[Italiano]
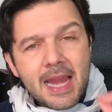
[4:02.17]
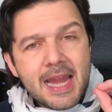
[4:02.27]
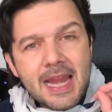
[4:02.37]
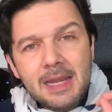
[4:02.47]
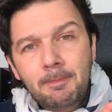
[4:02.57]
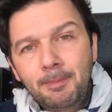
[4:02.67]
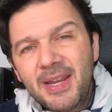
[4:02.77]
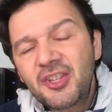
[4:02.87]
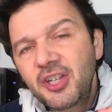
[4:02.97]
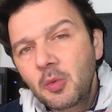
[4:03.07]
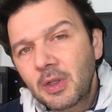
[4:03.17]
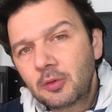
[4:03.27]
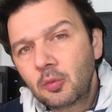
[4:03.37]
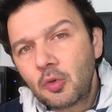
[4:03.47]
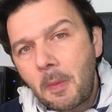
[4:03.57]
il
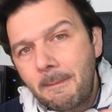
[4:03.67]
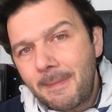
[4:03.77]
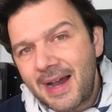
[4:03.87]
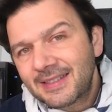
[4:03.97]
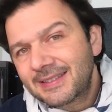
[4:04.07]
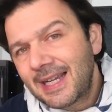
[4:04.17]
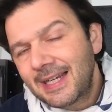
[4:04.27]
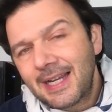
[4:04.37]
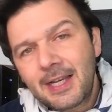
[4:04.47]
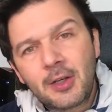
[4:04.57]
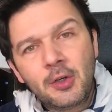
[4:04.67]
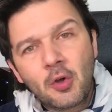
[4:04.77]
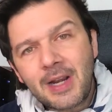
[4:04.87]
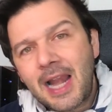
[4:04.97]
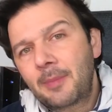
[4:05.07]
P51 Mustang
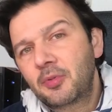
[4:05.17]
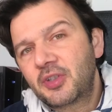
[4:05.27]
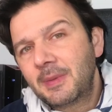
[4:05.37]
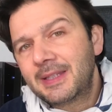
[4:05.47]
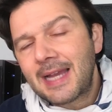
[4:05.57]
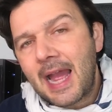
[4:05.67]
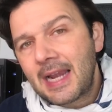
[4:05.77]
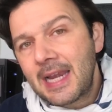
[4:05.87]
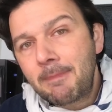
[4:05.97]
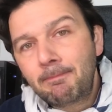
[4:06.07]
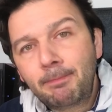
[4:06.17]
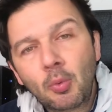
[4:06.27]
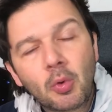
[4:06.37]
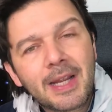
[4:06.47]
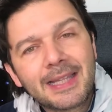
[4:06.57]
non hai la possibilità
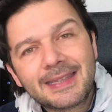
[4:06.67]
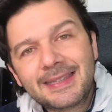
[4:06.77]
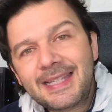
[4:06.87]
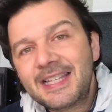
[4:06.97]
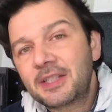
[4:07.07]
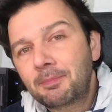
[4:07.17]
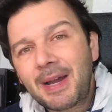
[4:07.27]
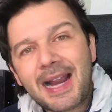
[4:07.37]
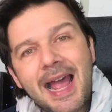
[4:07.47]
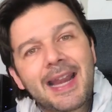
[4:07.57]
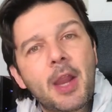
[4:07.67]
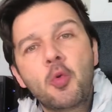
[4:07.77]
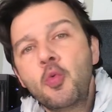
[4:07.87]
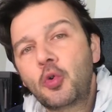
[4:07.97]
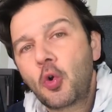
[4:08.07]
neppure di sparare
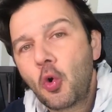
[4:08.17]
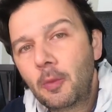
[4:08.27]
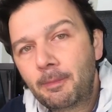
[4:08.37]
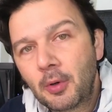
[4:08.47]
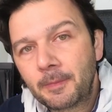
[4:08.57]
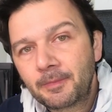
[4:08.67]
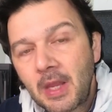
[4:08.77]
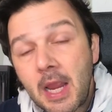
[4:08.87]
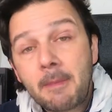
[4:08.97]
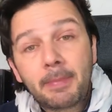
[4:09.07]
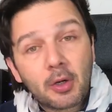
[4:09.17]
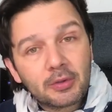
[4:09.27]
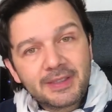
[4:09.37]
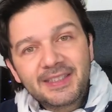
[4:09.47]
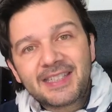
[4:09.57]
un colpo, però
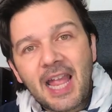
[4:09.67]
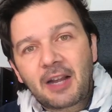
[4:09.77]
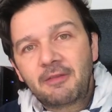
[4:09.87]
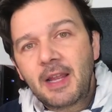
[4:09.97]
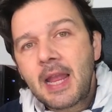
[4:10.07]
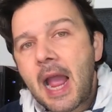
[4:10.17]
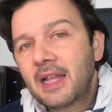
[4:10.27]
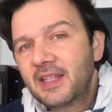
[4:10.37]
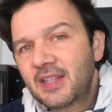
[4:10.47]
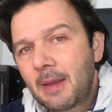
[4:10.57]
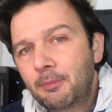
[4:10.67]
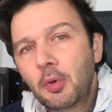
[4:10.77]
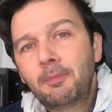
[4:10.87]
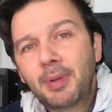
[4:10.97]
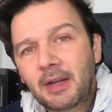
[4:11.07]
ti serve ad
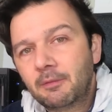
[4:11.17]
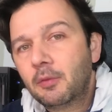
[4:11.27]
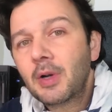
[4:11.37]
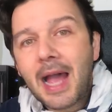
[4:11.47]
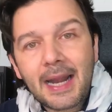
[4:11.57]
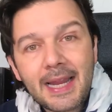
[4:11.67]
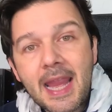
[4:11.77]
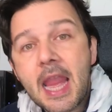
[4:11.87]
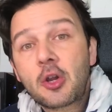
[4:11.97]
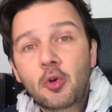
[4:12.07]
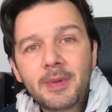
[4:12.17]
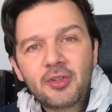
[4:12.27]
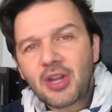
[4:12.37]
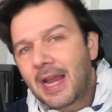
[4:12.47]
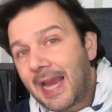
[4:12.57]
esempio per volare e
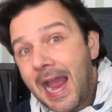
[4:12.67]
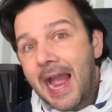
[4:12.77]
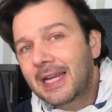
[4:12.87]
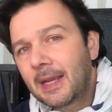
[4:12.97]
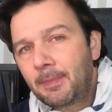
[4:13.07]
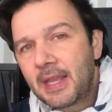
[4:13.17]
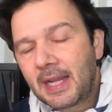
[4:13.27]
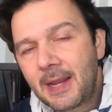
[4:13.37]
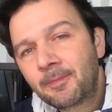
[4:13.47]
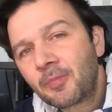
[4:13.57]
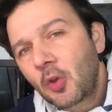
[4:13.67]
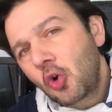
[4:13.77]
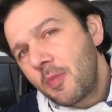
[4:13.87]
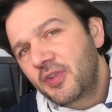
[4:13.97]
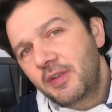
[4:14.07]
cominciare a capire
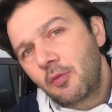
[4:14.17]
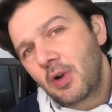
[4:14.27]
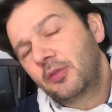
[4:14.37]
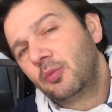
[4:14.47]
come si vola su